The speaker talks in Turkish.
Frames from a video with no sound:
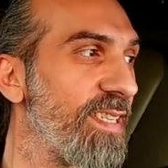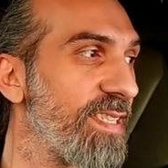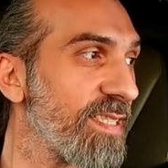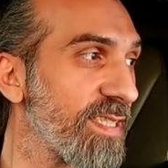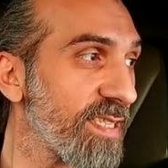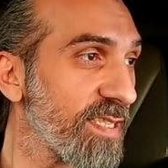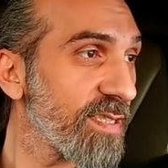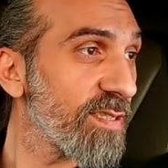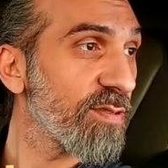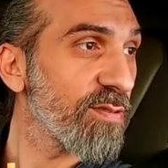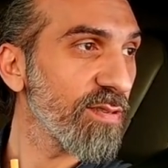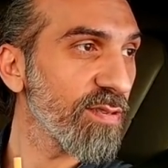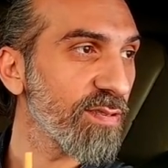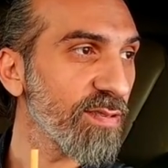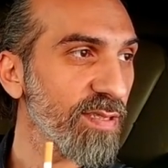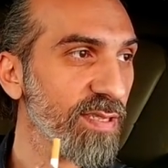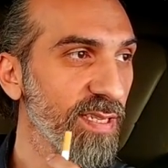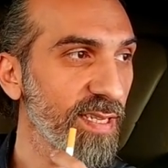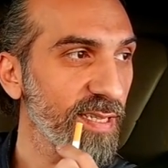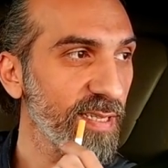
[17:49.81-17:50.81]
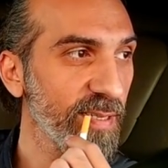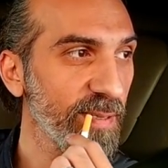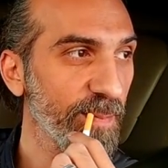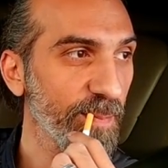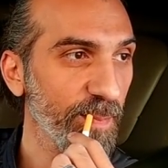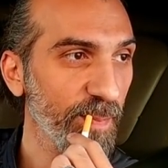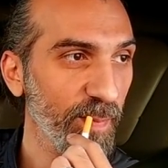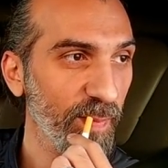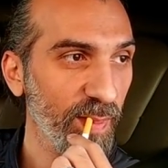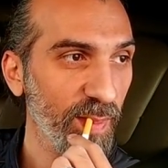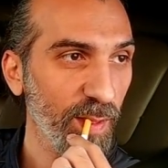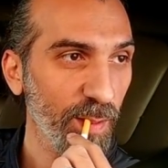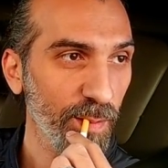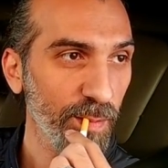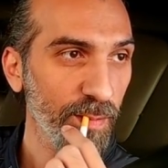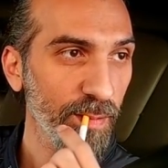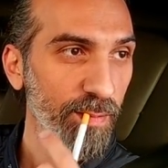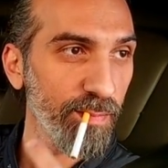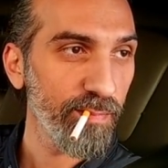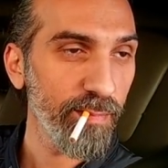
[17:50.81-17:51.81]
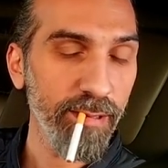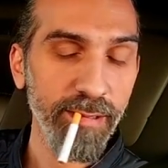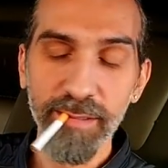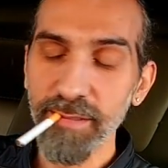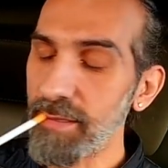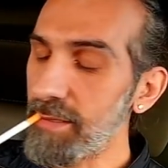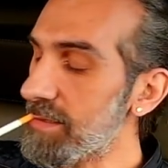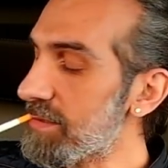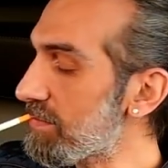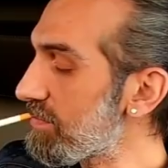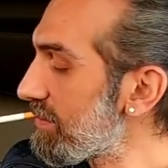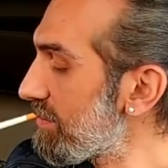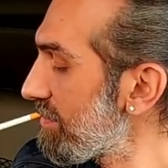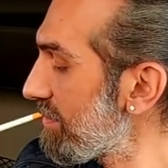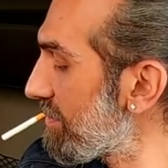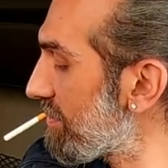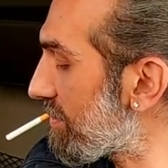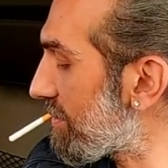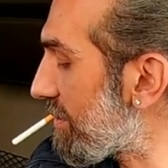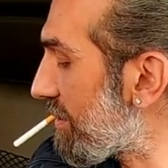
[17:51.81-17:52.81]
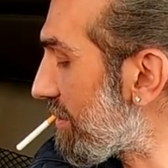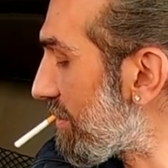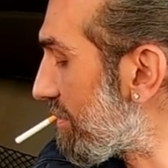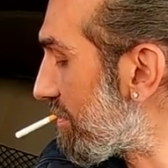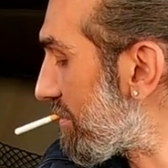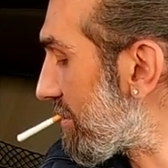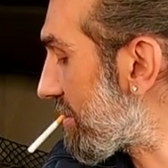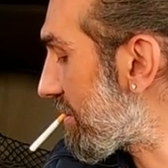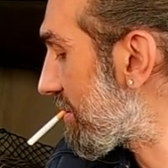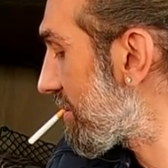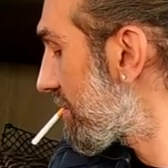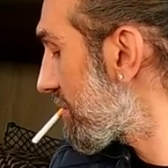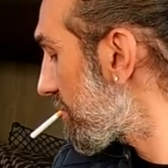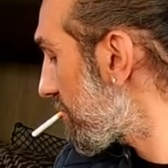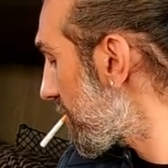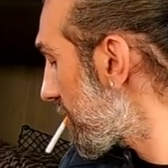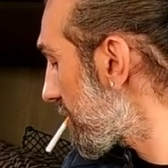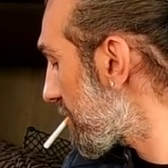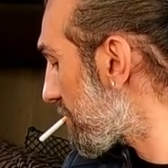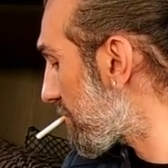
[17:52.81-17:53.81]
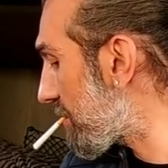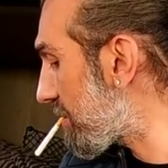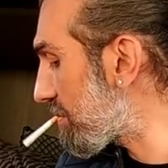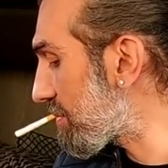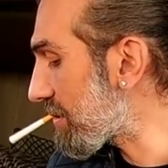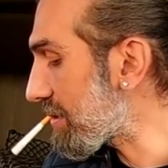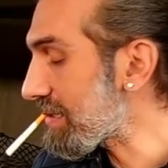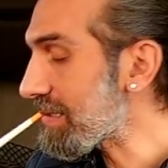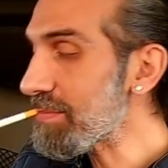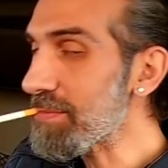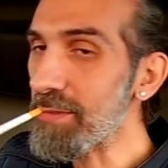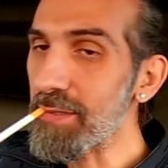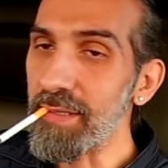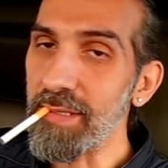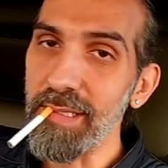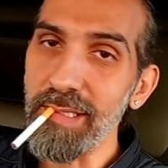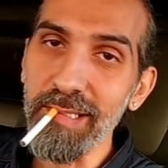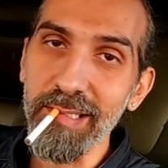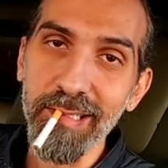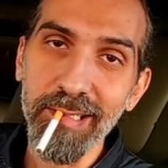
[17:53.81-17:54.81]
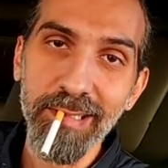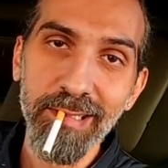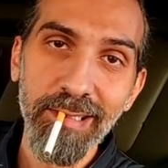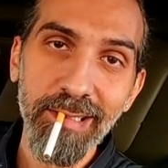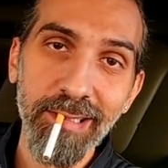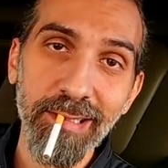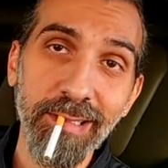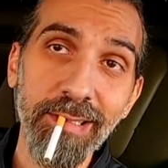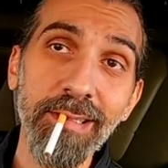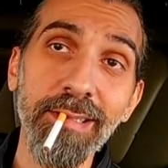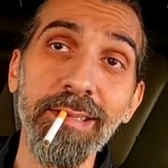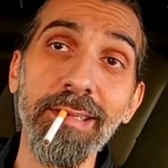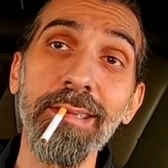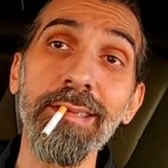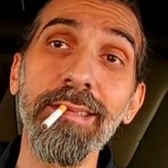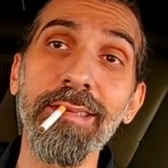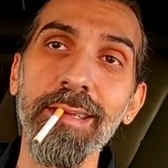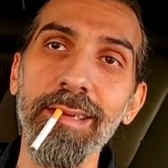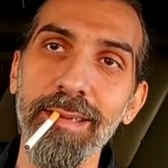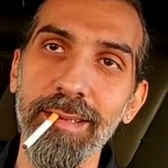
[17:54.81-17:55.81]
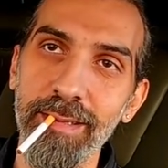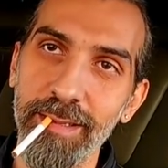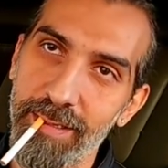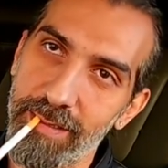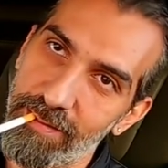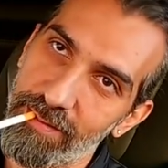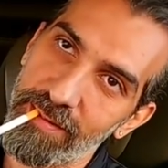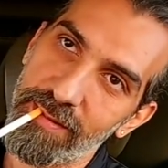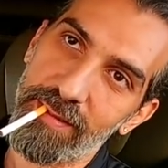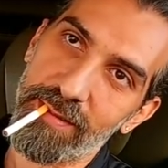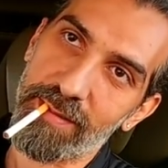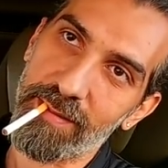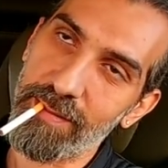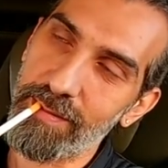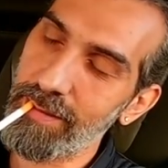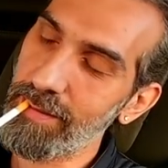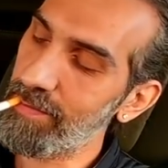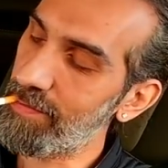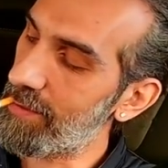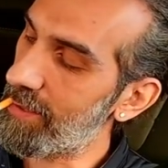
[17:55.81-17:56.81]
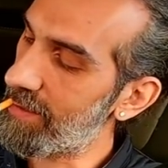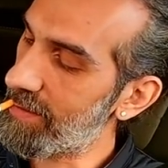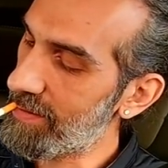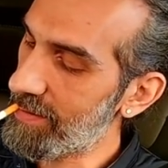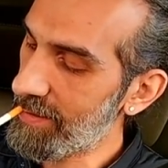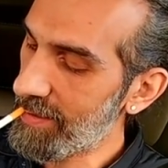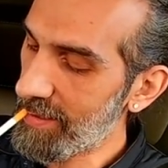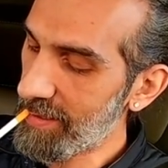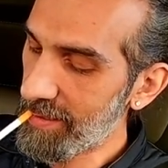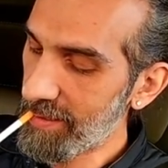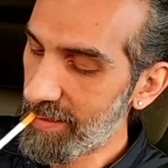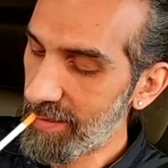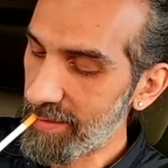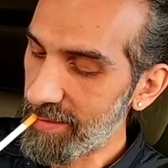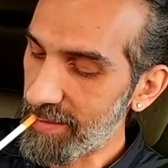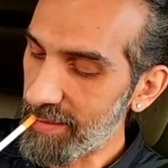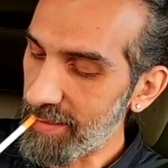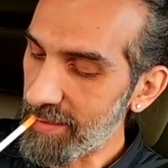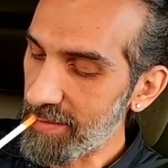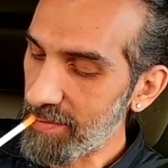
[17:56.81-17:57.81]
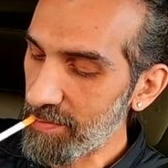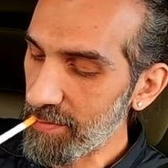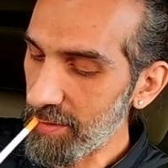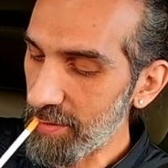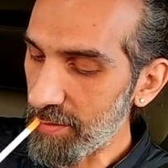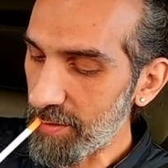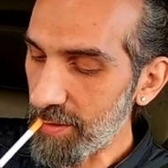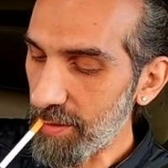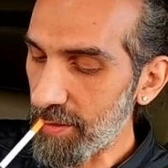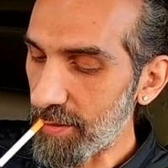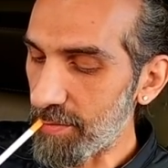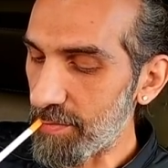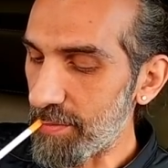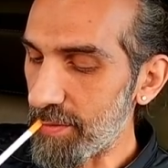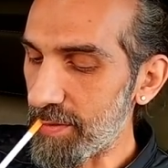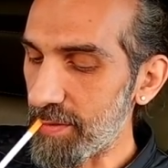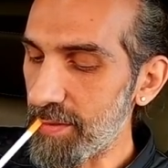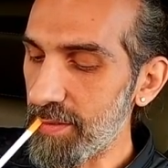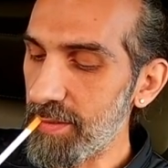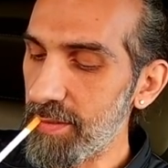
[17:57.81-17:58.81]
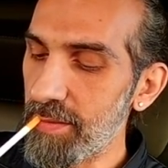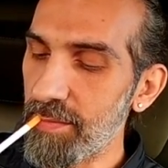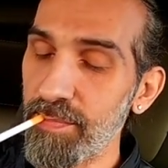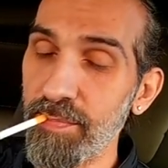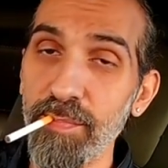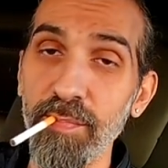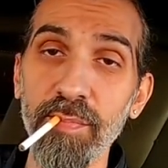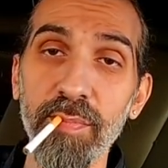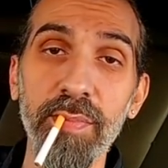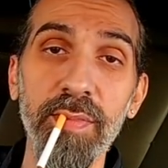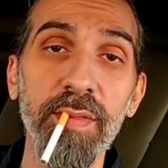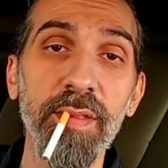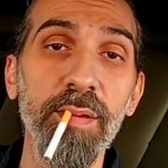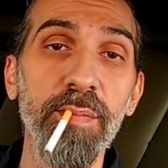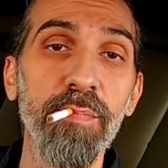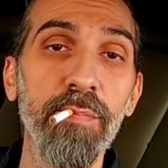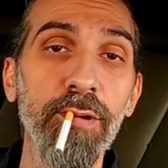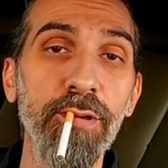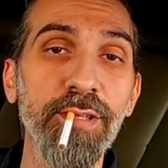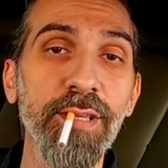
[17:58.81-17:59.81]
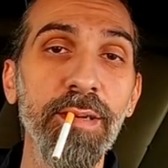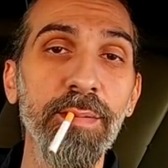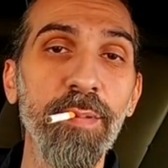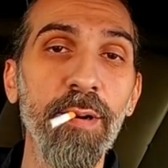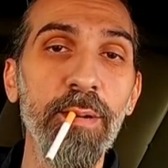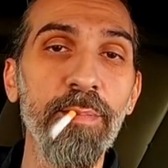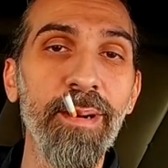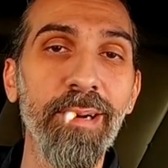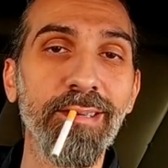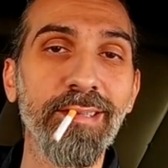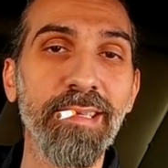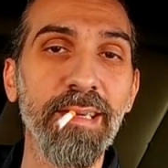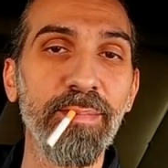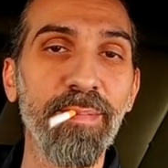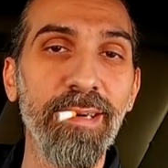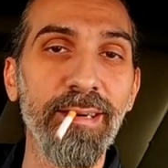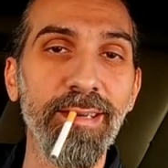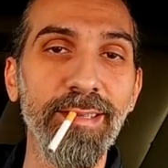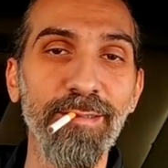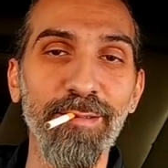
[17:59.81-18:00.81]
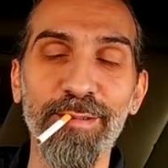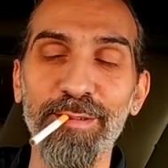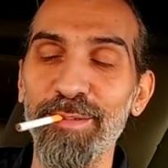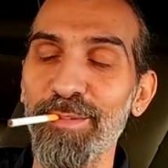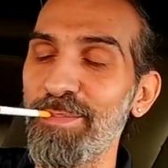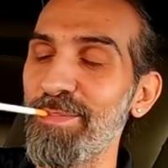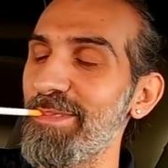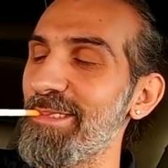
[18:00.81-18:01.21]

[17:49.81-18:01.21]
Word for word: Sesi çok güzeldi. Ben sesimin güzel olmasını... Bu arada benim sesim onların sesinin yanında ses değil yani. Onu da söyleyeyim de. Sesimin güzel olmasını Boza Vomax'a bağlıyorum.